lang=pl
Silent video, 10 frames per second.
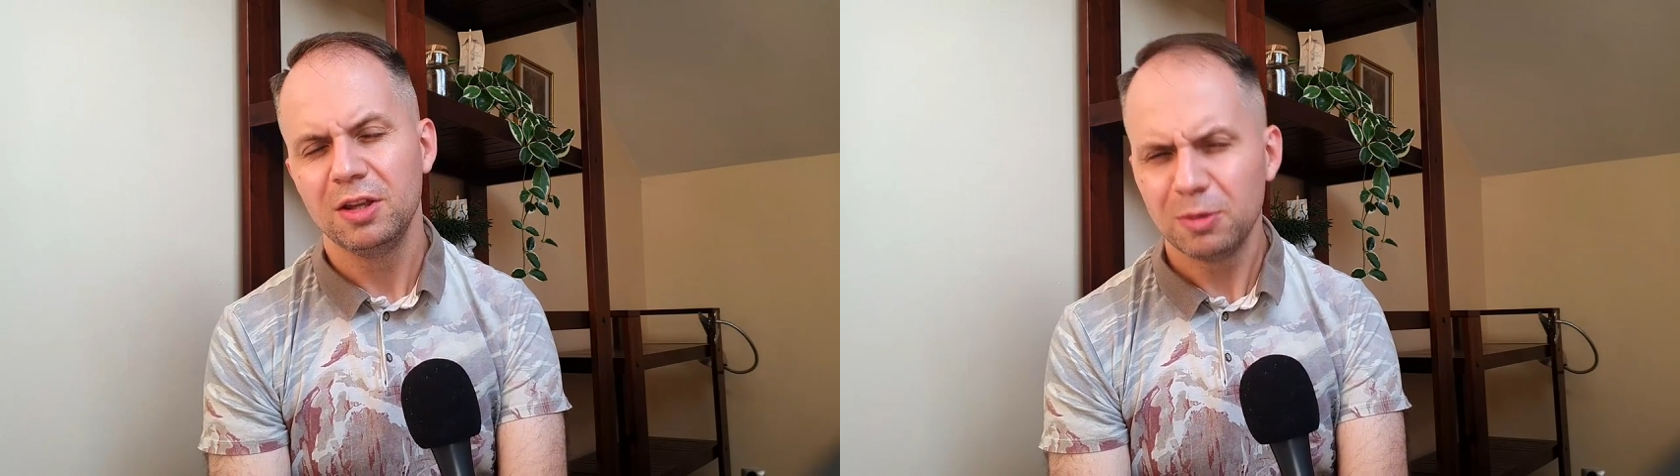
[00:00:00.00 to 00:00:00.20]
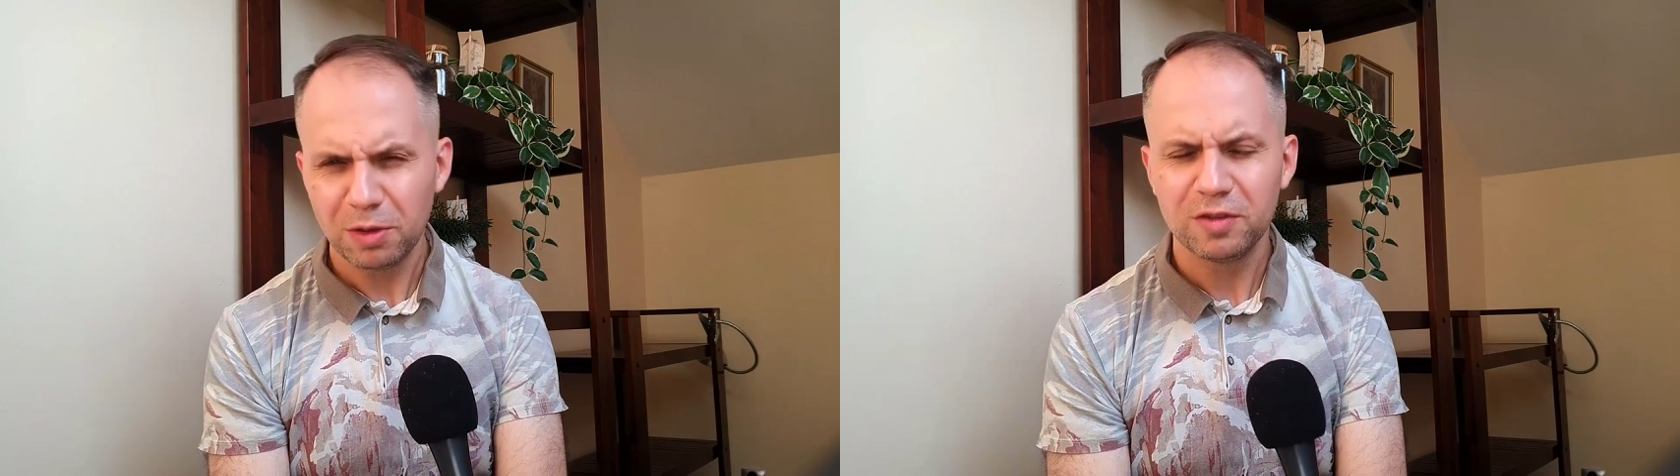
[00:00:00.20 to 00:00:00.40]

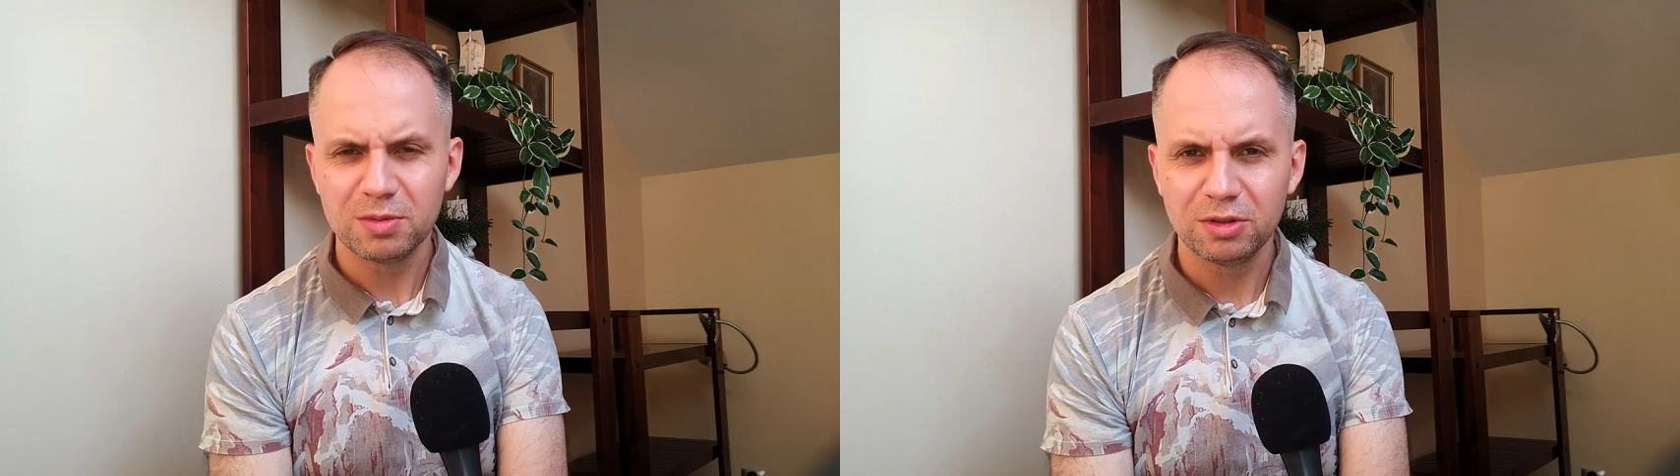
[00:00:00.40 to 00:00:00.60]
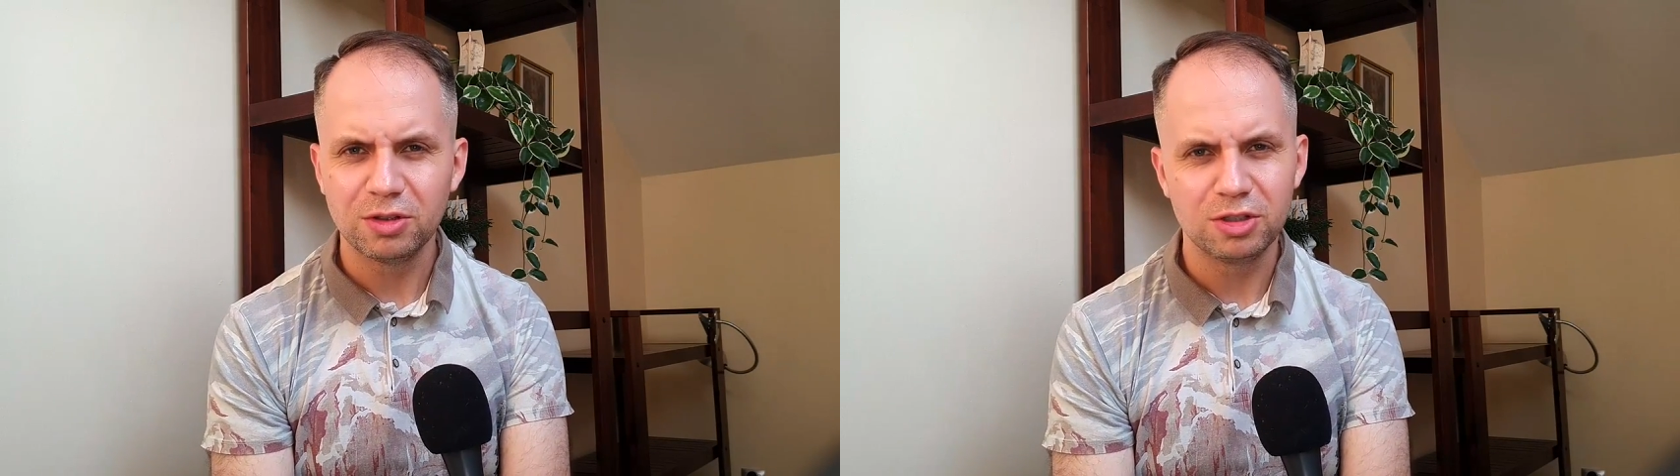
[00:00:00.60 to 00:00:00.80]
no
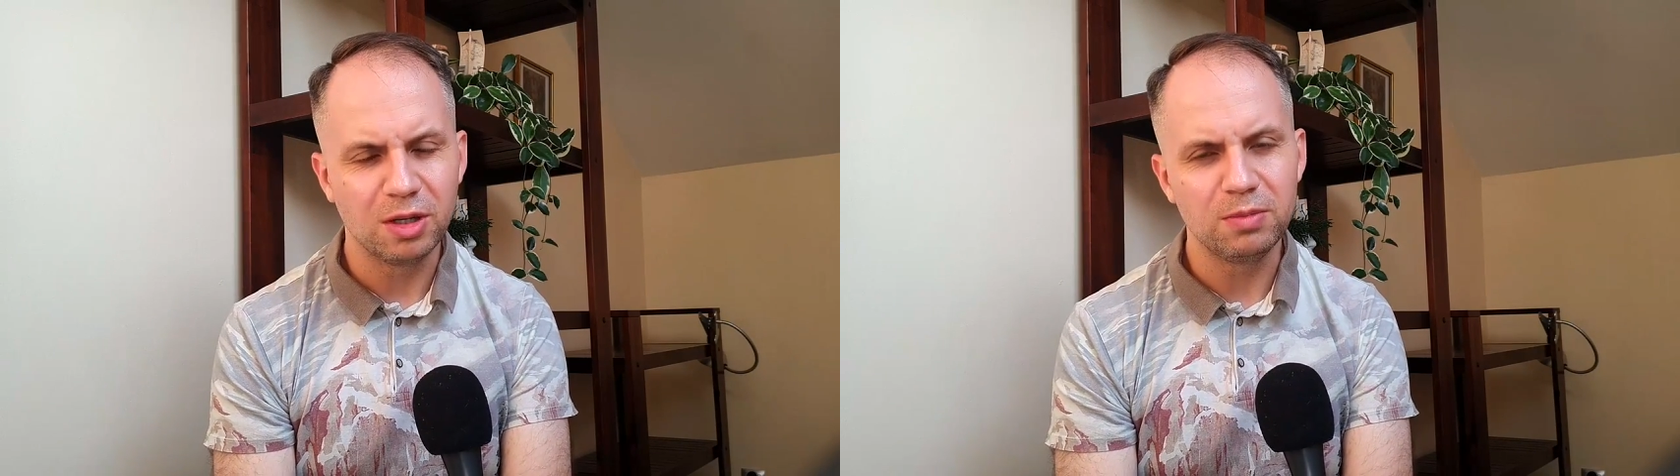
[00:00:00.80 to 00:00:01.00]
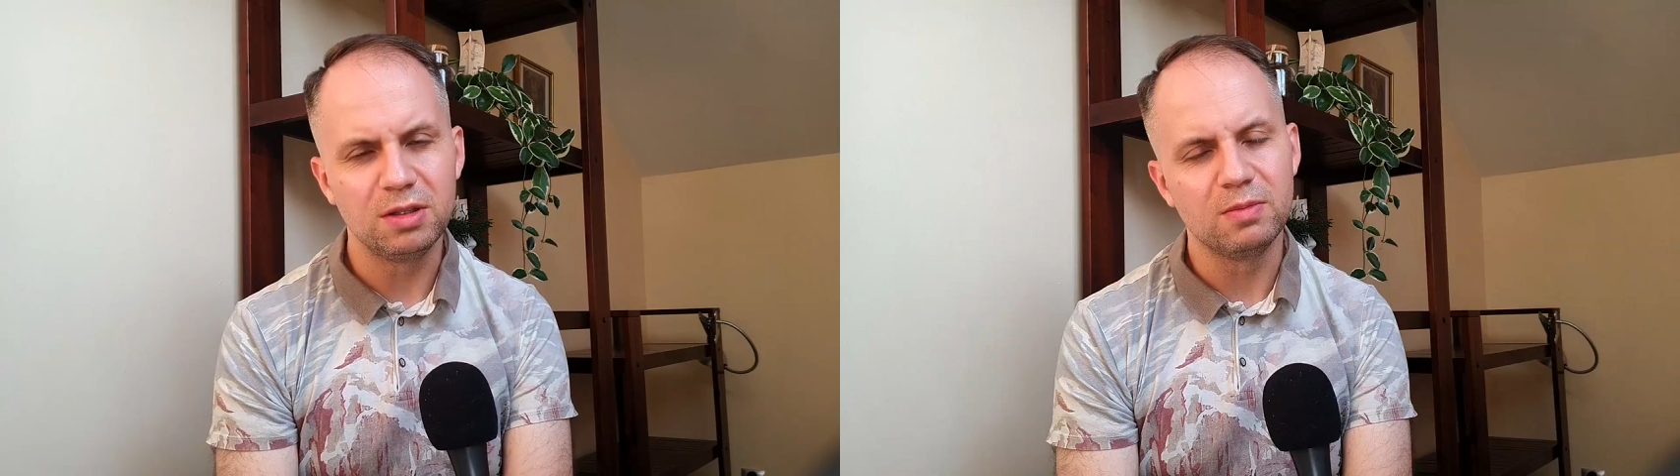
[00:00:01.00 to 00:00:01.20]
powiedzmy, dość
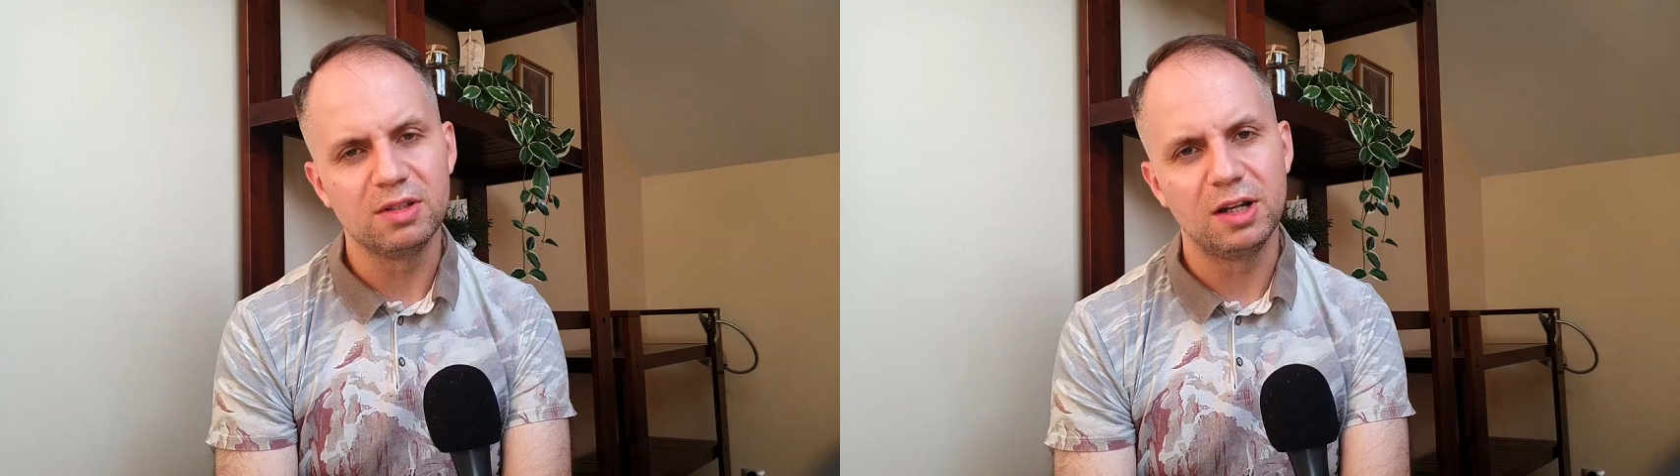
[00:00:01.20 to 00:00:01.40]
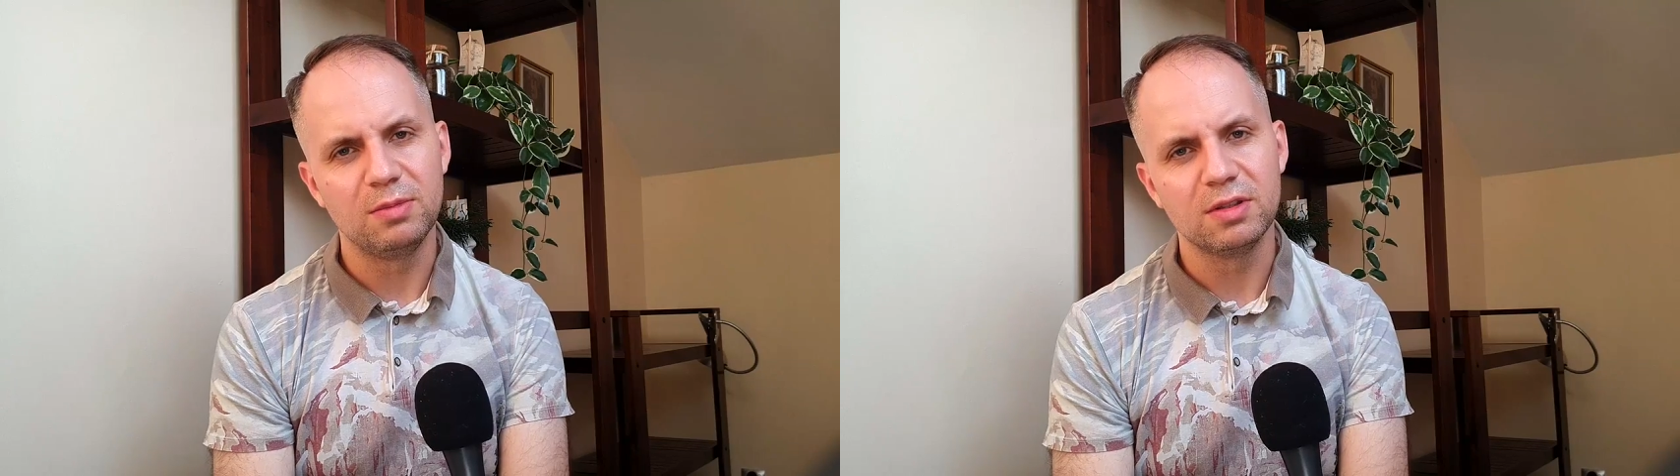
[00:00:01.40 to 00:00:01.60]
ambitnym
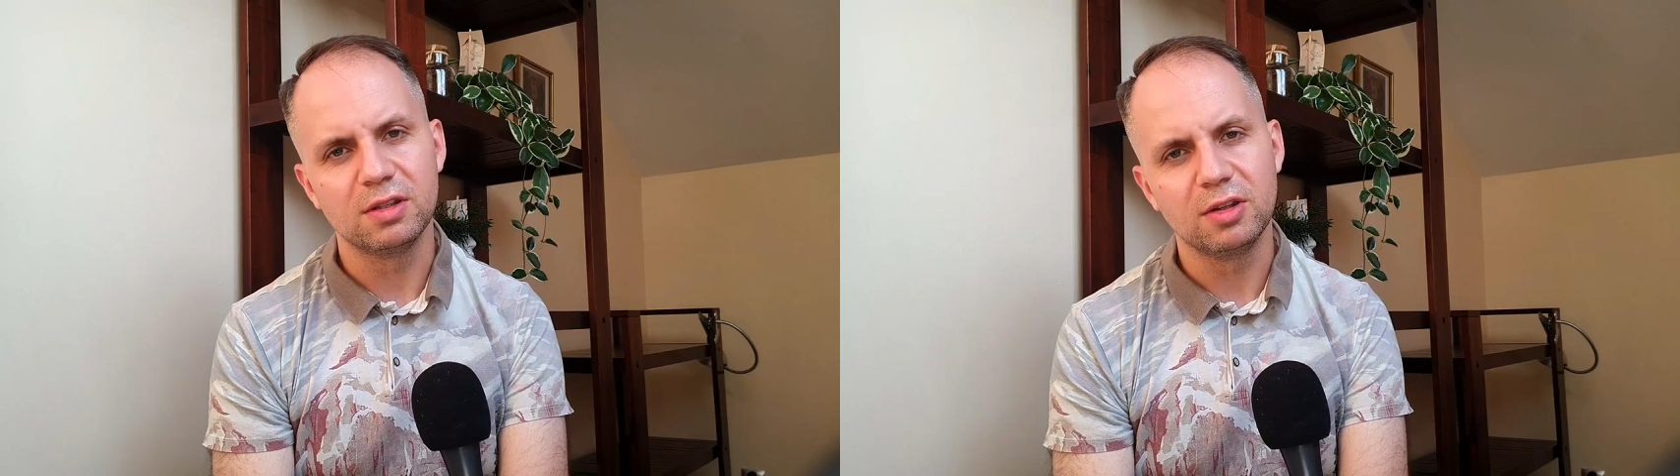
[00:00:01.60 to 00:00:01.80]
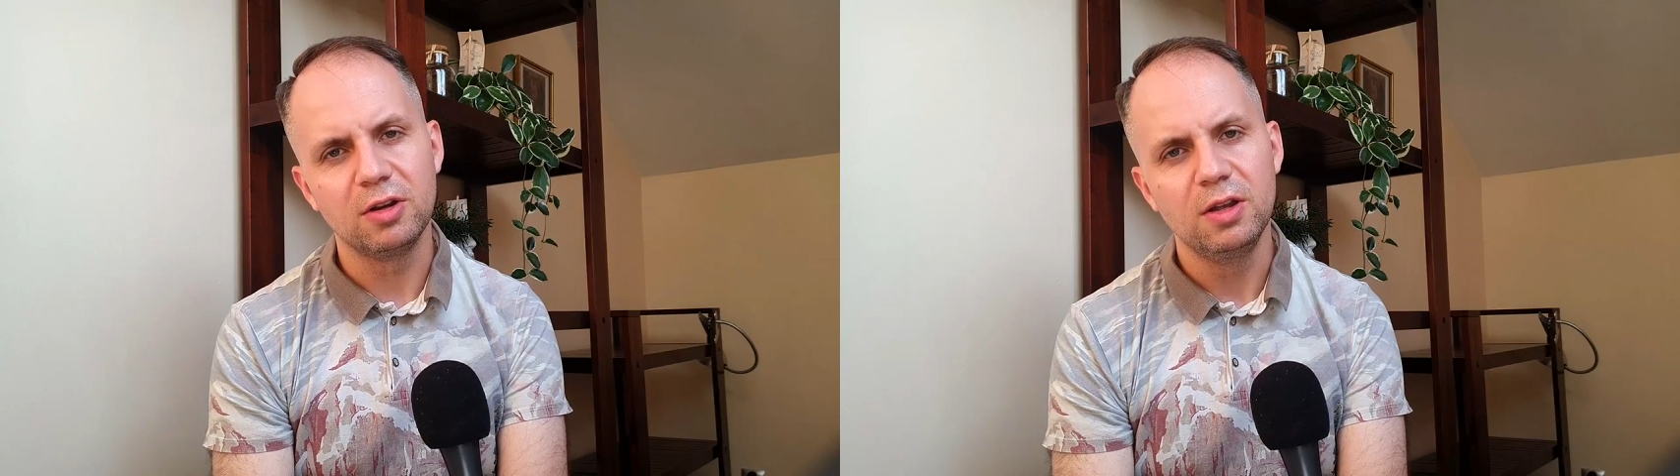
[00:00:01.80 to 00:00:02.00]
celem
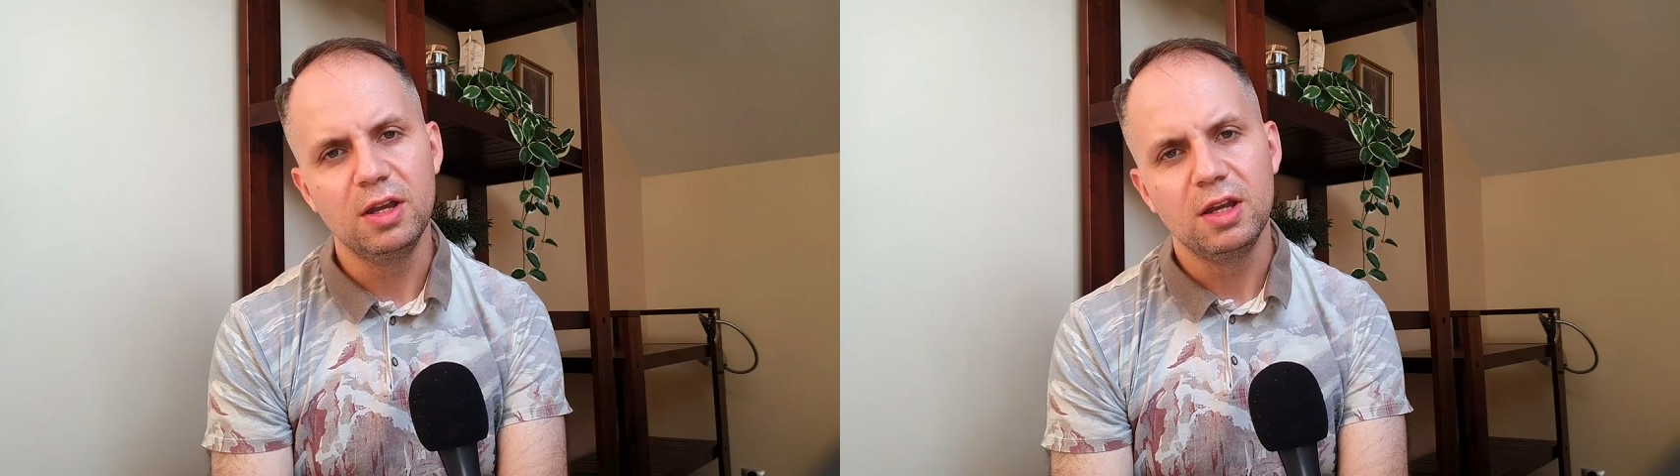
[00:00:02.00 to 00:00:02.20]
jest to,